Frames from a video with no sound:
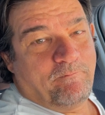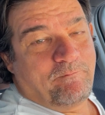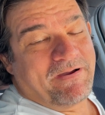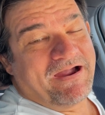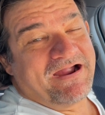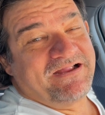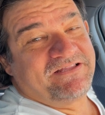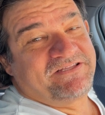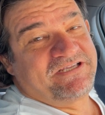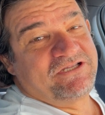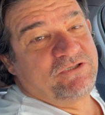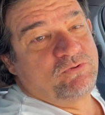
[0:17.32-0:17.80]

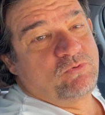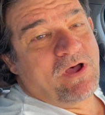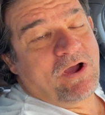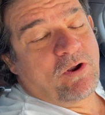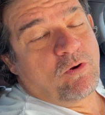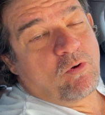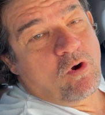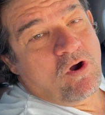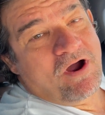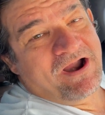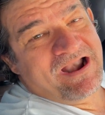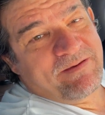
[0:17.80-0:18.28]
Partindo
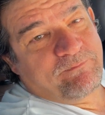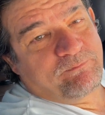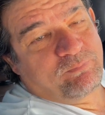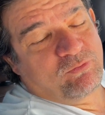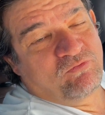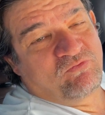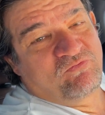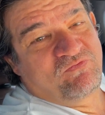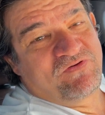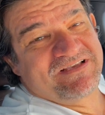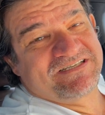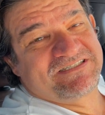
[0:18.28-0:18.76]
agora para o
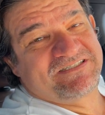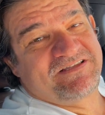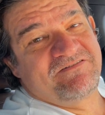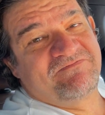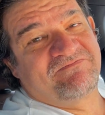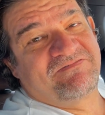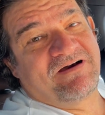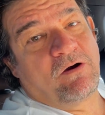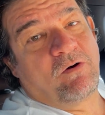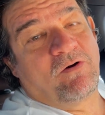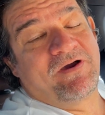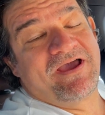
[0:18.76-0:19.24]

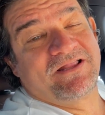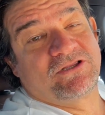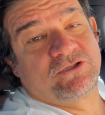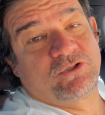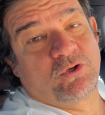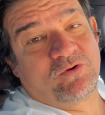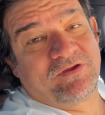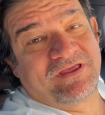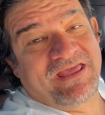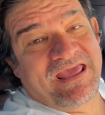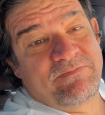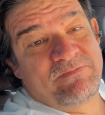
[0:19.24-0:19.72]
Festival
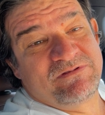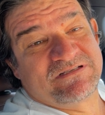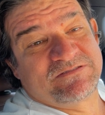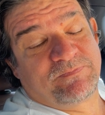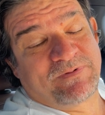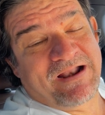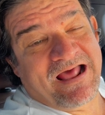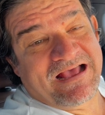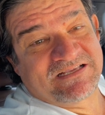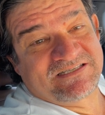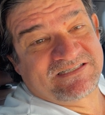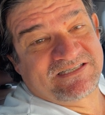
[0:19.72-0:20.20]
Retro Games
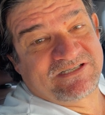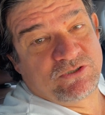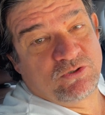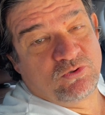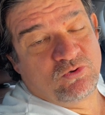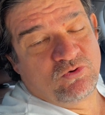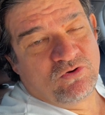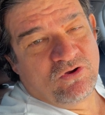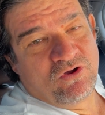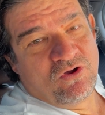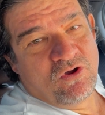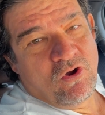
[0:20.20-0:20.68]

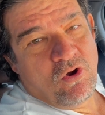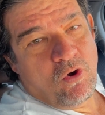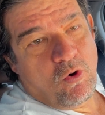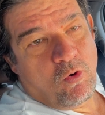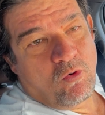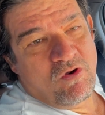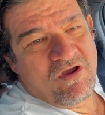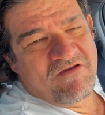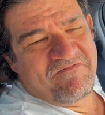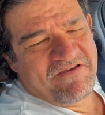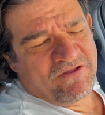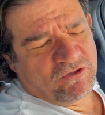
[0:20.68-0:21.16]
Brasil,
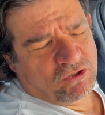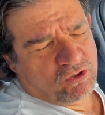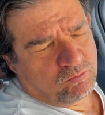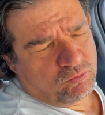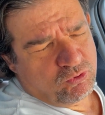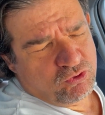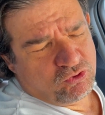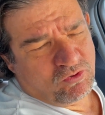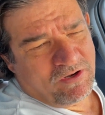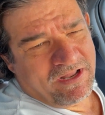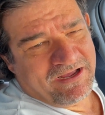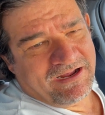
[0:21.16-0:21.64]
um evento
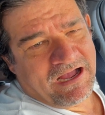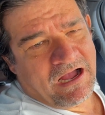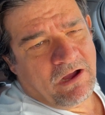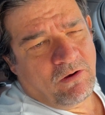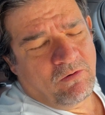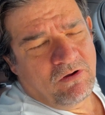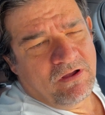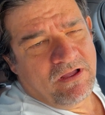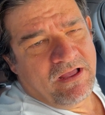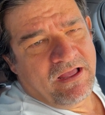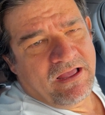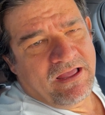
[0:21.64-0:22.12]
muito legal.
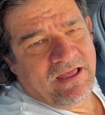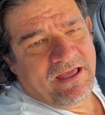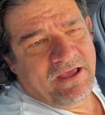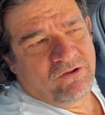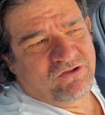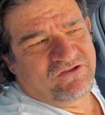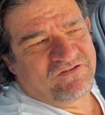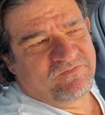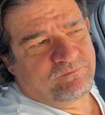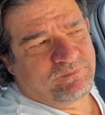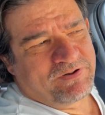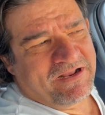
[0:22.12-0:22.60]
É, eu
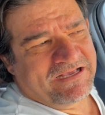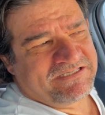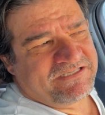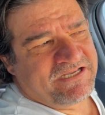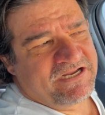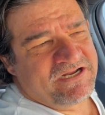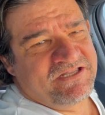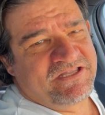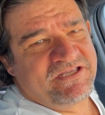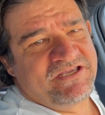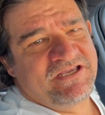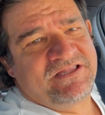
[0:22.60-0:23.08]
tive o
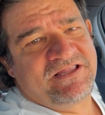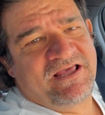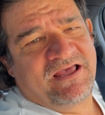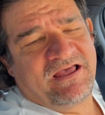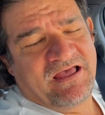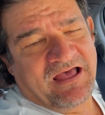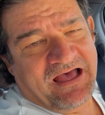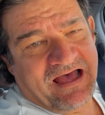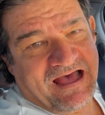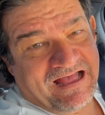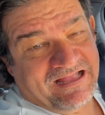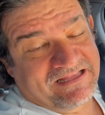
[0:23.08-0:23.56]
prazer de ir, né?
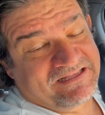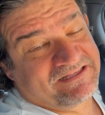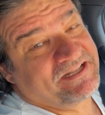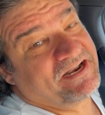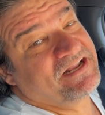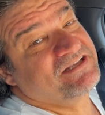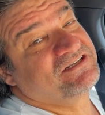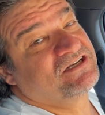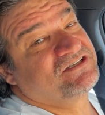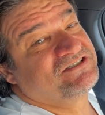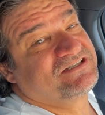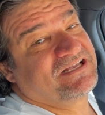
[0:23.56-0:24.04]
Há
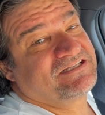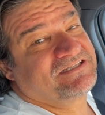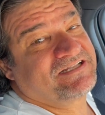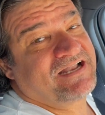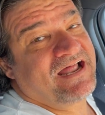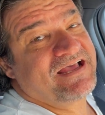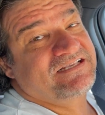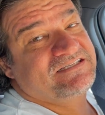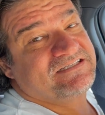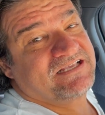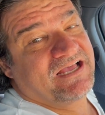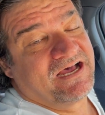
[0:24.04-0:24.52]
três anos
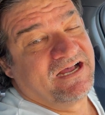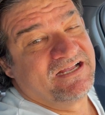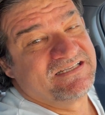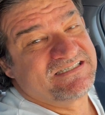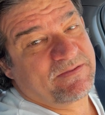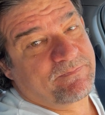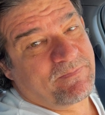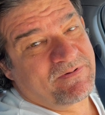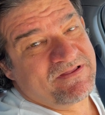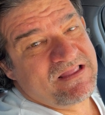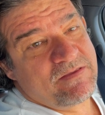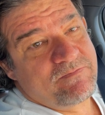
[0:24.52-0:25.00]
atrás, antes da
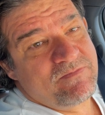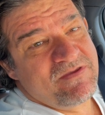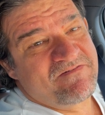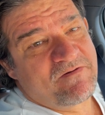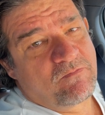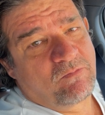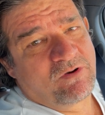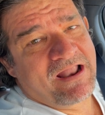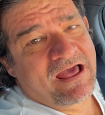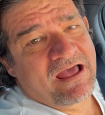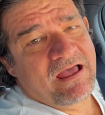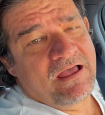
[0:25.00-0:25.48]
pandemia.
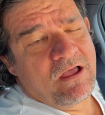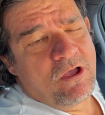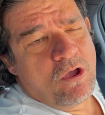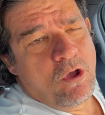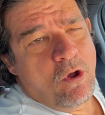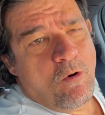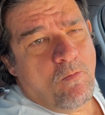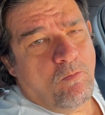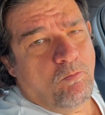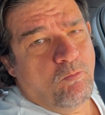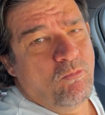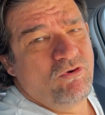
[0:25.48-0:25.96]
Vamos lá.
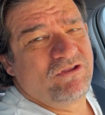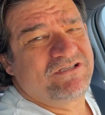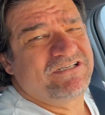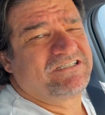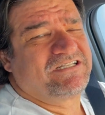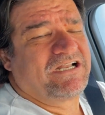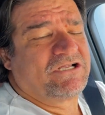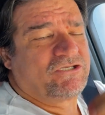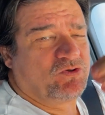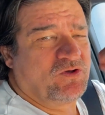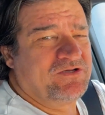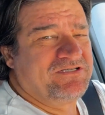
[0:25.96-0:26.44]
Muitas
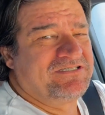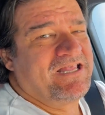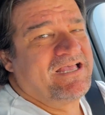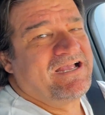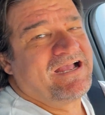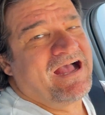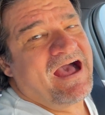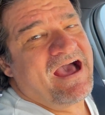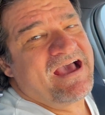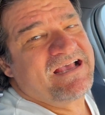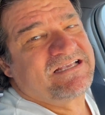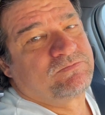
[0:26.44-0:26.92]
atrações
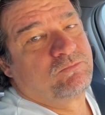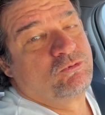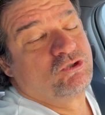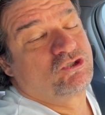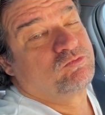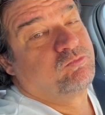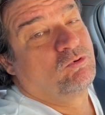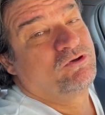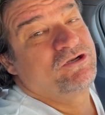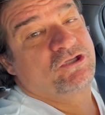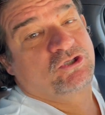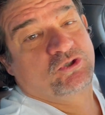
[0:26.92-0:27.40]
legais, muitos
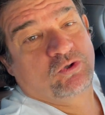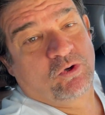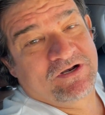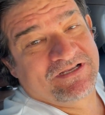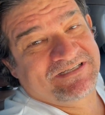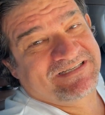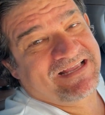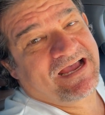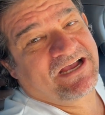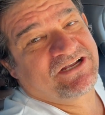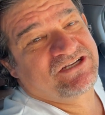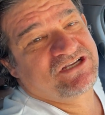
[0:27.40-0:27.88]
monitores
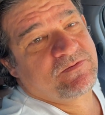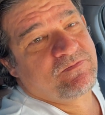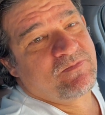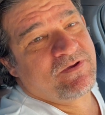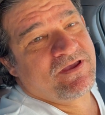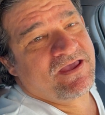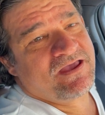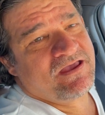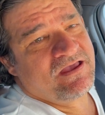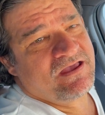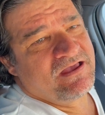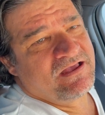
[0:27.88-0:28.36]

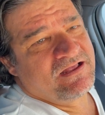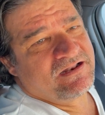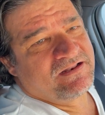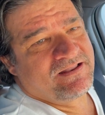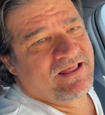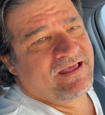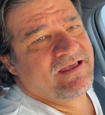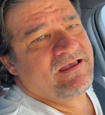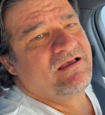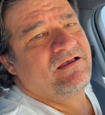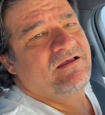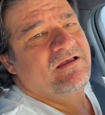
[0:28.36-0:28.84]
RGB,
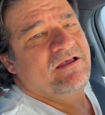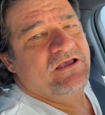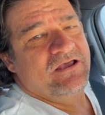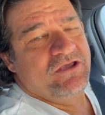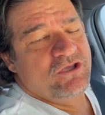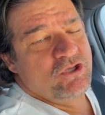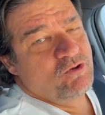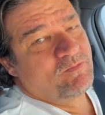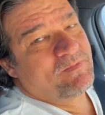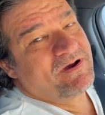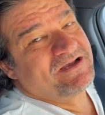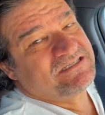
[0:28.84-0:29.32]
né?
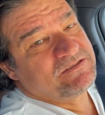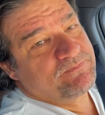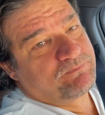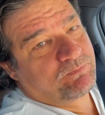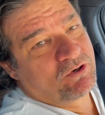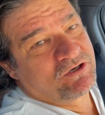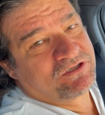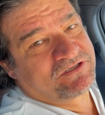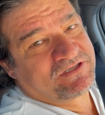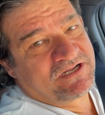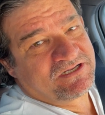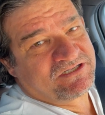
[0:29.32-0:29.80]
E o mais
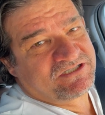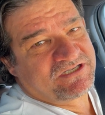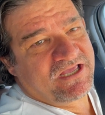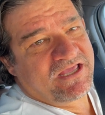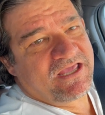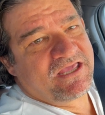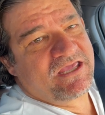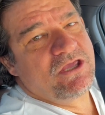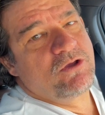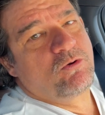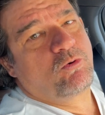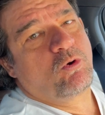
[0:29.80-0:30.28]
importante,
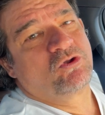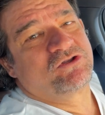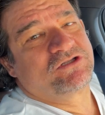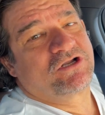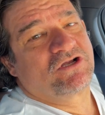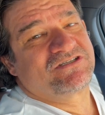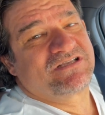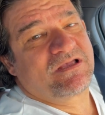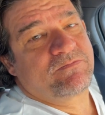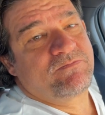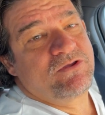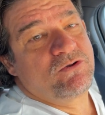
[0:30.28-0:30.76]
encontrar
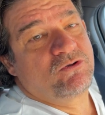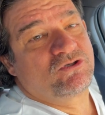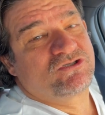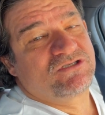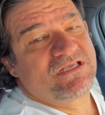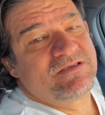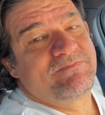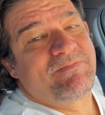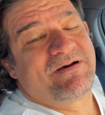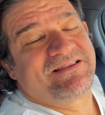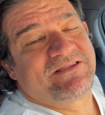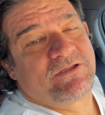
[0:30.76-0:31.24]
os amigos e
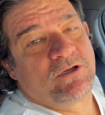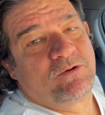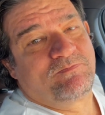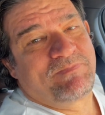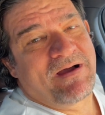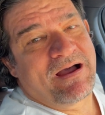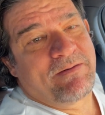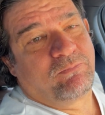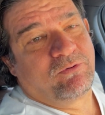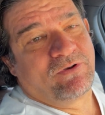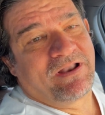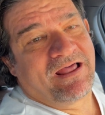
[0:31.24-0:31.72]
bater um
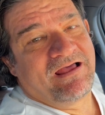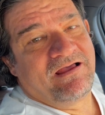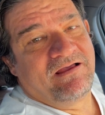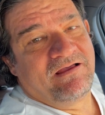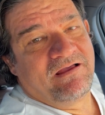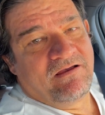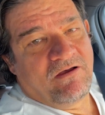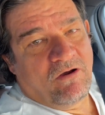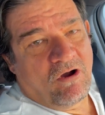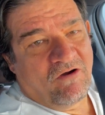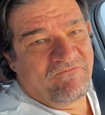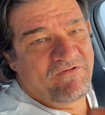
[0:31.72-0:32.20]
papo lá.
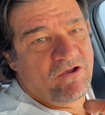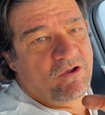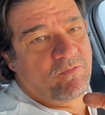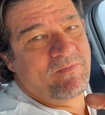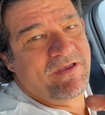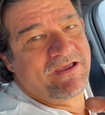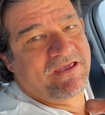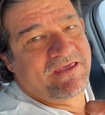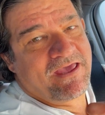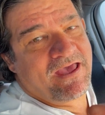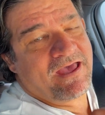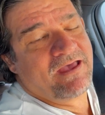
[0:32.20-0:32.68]
Vamos ver como é
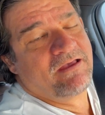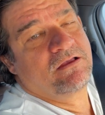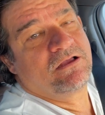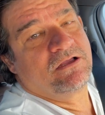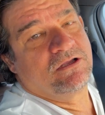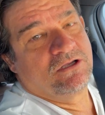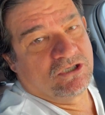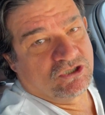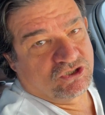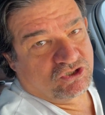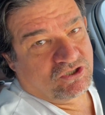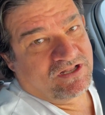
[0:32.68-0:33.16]
que é.
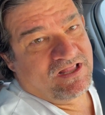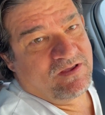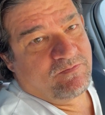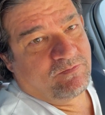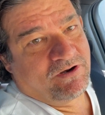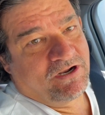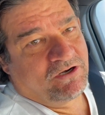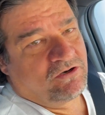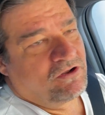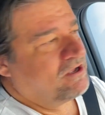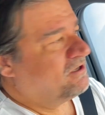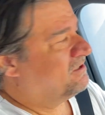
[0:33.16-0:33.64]
Só
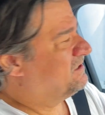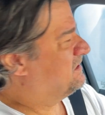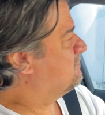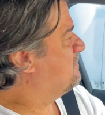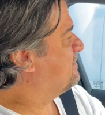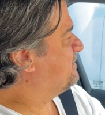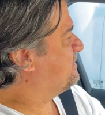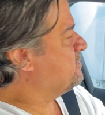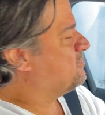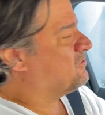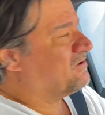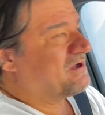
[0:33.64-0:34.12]
lembrando, estamos
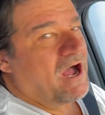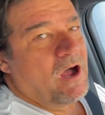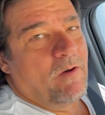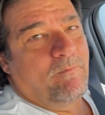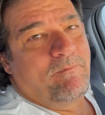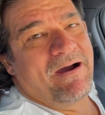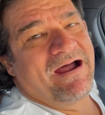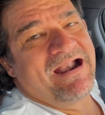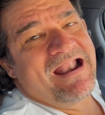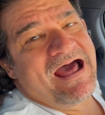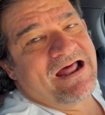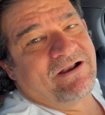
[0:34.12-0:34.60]
aqui com o carro
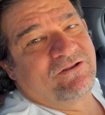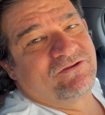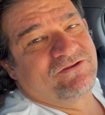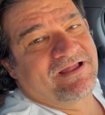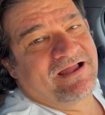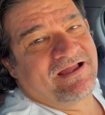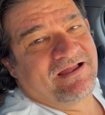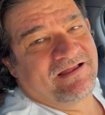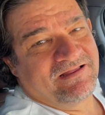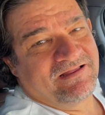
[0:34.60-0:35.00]
parado, tá?